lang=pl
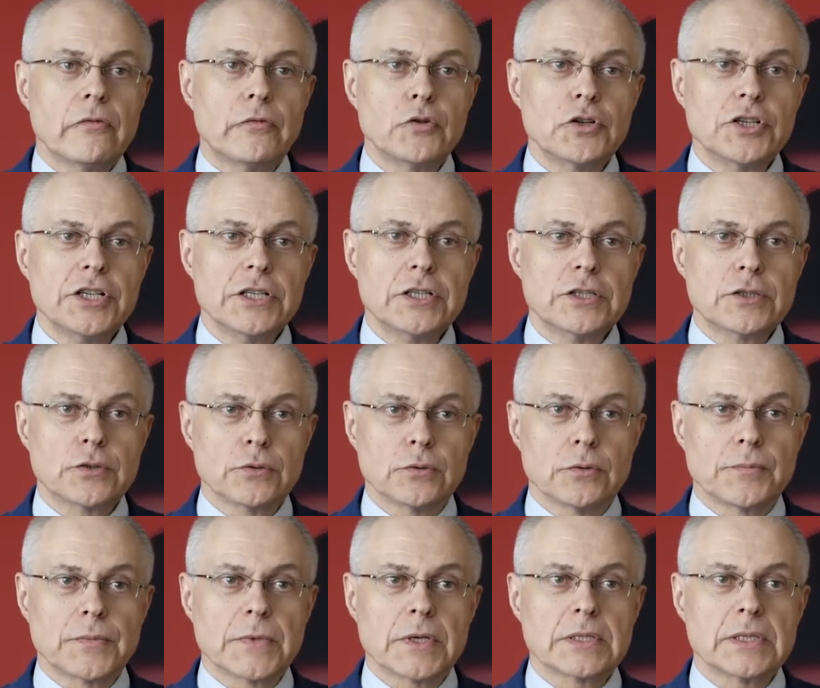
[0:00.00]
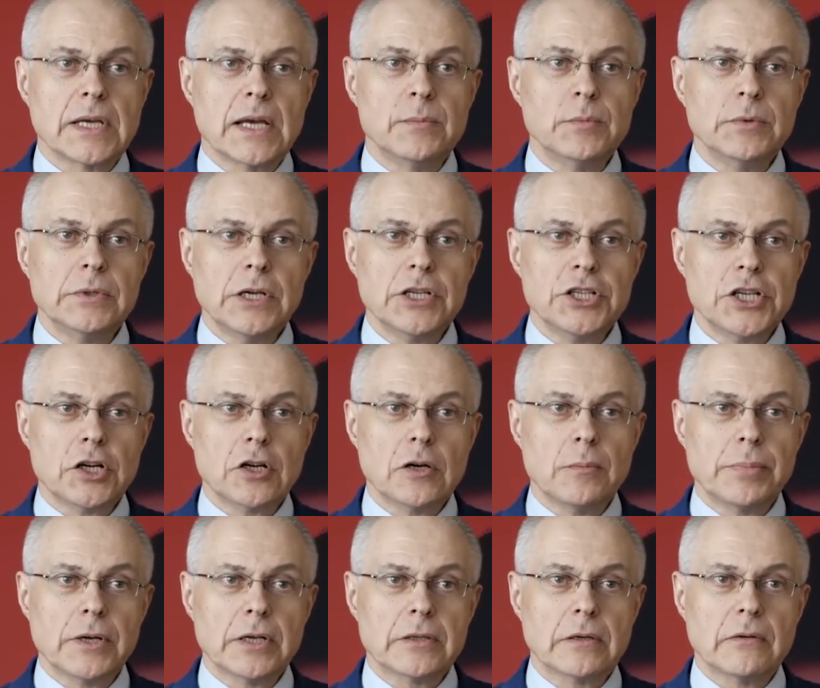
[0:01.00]
Fujitsu zajmuje się
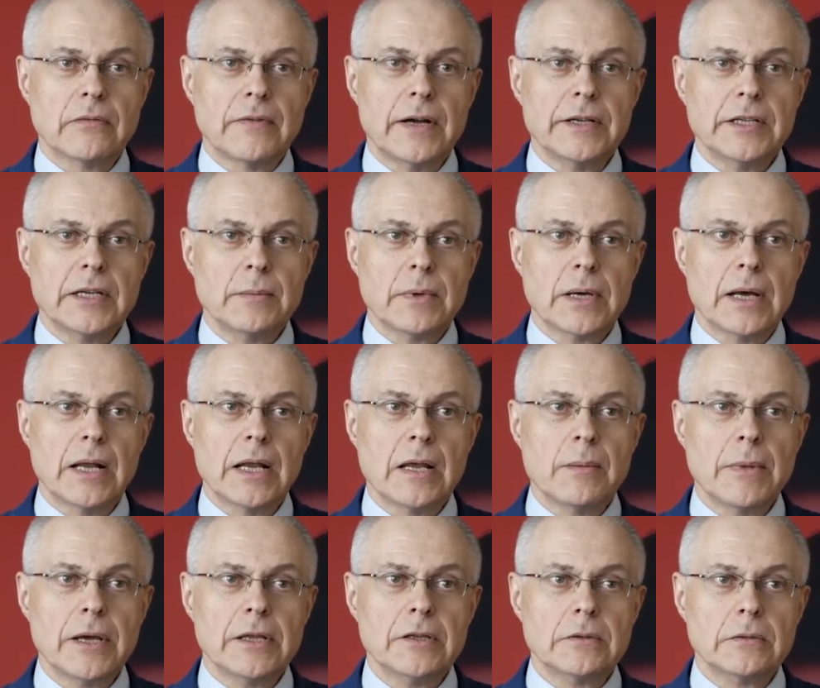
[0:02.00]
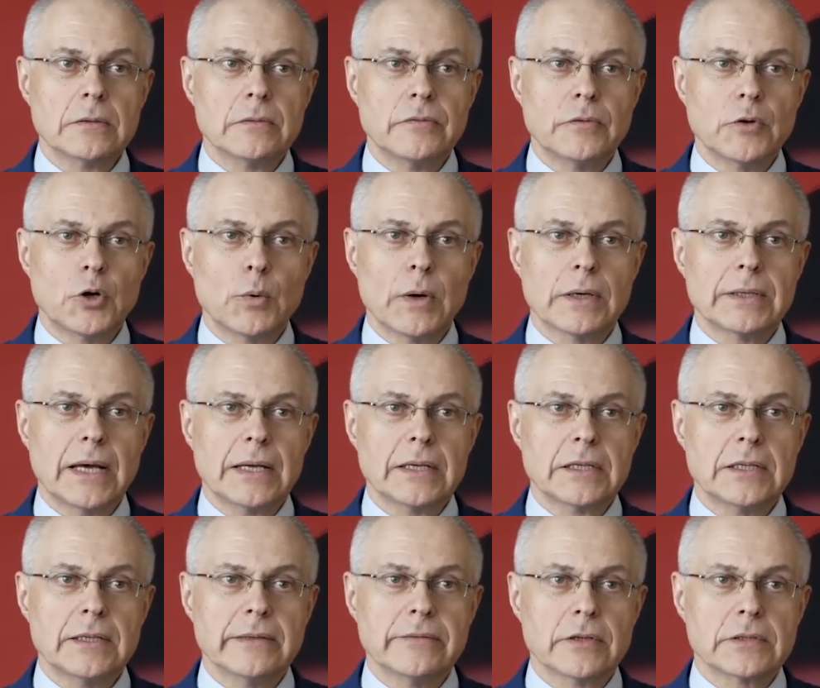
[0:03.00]
kompletowaniem elementów
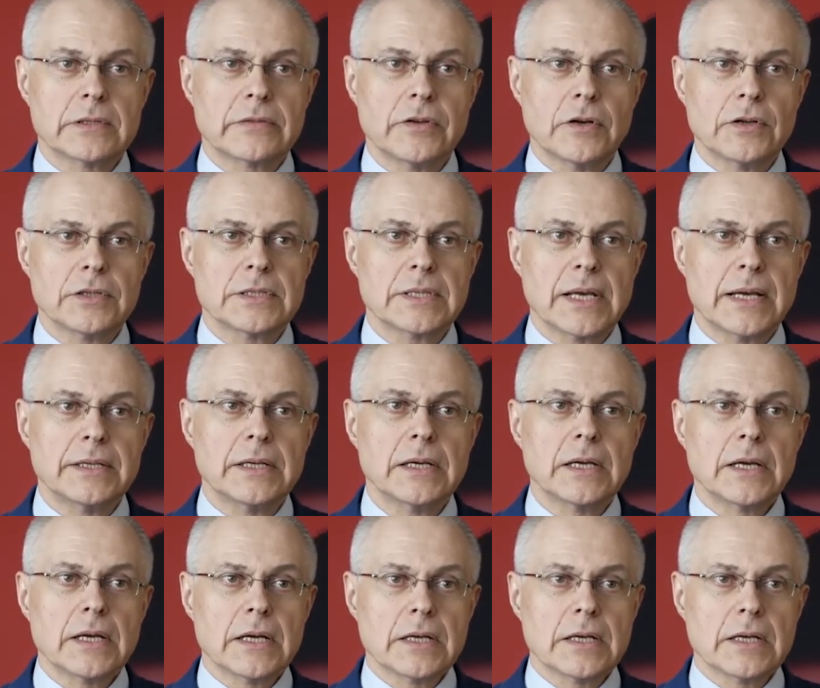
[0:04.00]
układanki rozwiązań